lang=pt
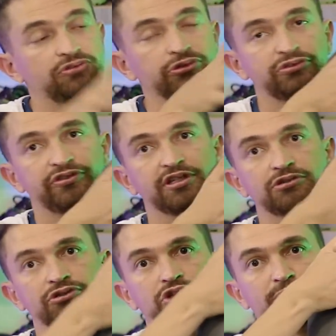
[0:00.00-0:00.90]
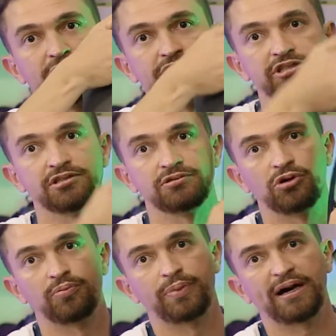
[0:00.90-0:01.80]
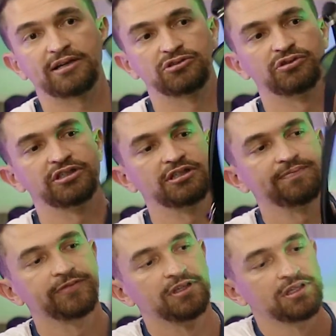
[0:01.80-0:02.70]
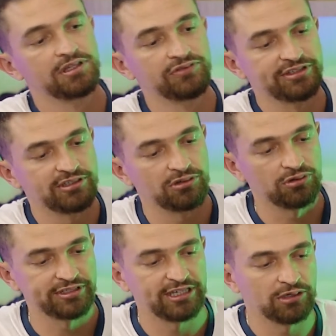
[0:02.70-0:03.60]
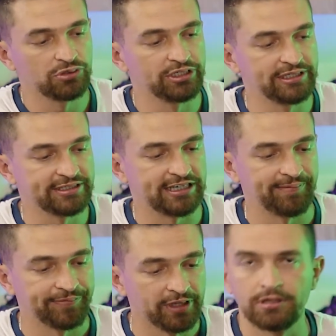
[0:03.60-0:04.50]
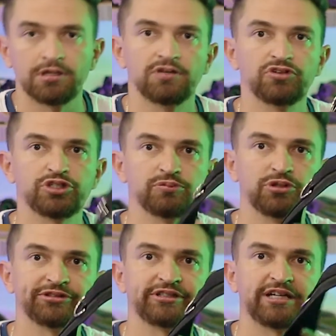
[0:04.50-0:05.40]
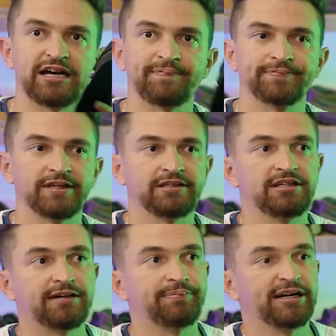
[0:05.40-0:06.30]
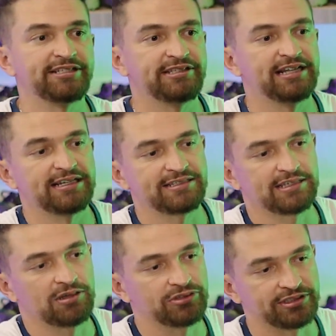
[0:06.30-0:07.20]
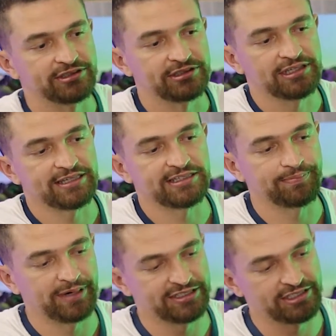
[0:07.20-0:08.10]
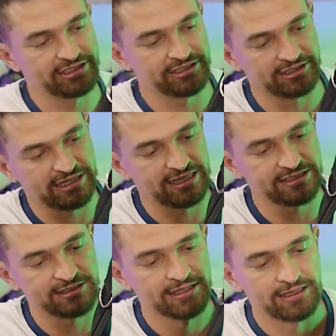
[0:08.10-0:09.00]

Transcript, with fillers: o fundo fica totalmente compacto aqui e você consegue utilizar. Eu vou te mostrar aqui a parte das alças e essa parte de trás,